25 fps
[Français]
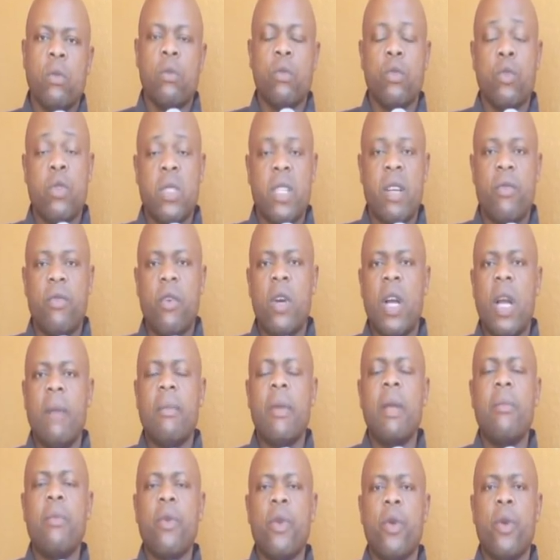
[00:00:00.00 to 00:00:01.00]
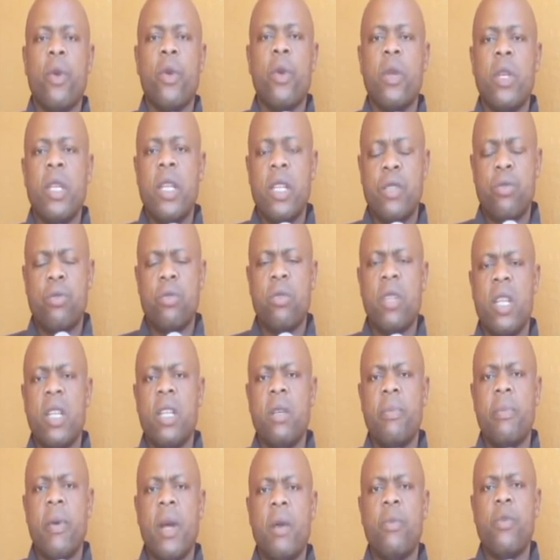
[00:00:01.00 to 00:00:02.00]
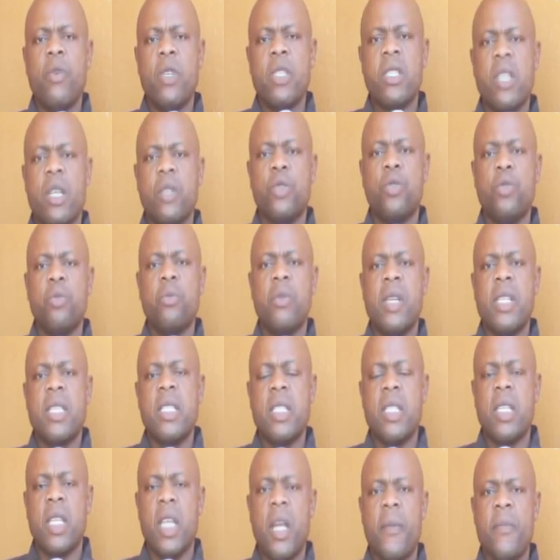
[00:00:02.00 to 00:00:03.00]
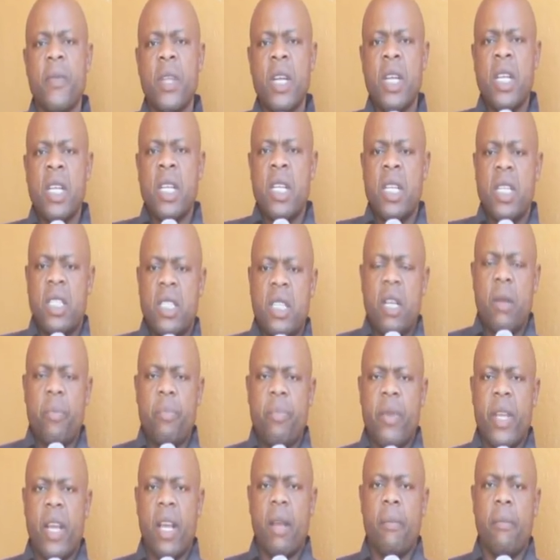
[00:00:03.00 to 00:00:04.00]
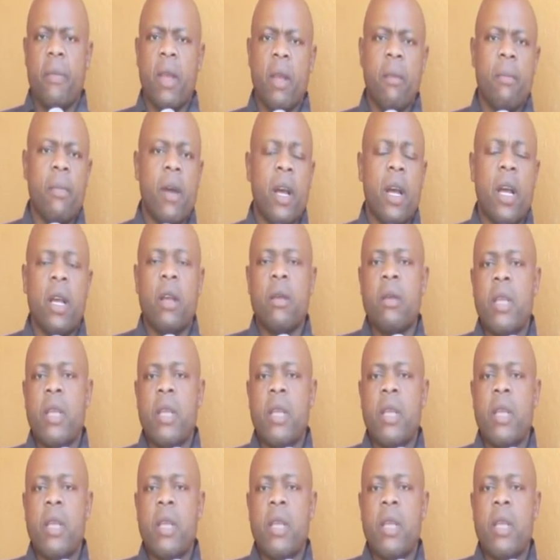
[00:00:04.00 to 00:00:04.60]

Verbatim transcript: Nous savons quand même qu'il est soutenu par Moïse Katoumbi ainsi que Jean-Pierre Bemba.